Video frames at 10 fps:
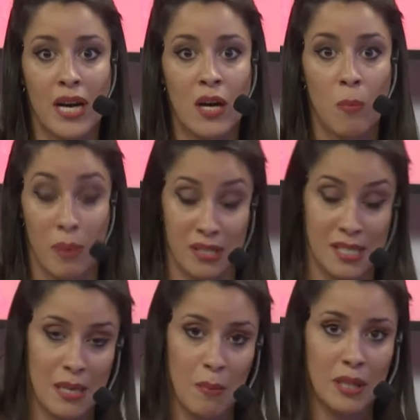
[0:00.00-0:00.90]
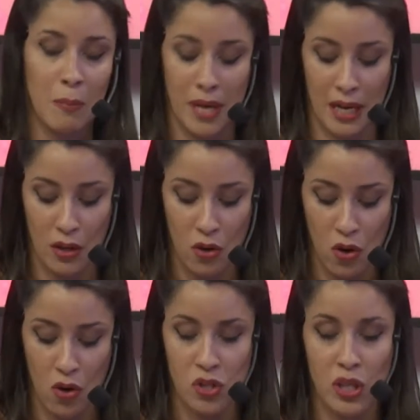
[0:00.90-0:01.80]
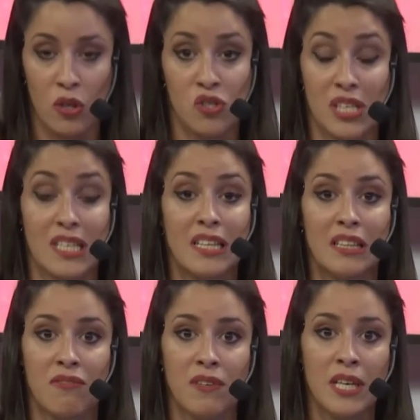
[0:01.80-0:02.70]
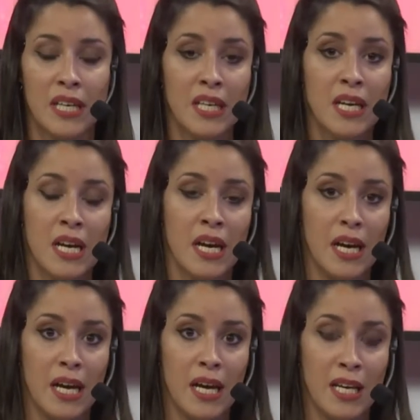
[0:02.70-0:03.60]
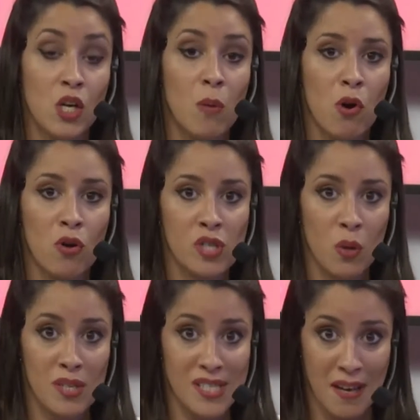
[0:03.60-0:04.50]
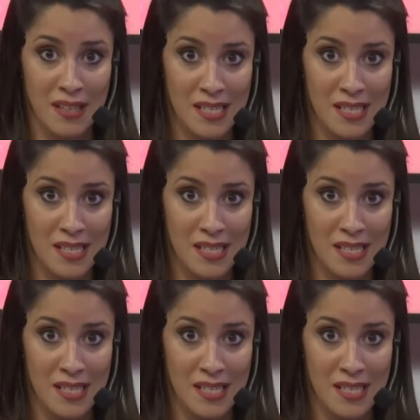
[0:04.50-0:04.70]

casco precisamente para que no se los identifique. Eh, y como consecuencia de esta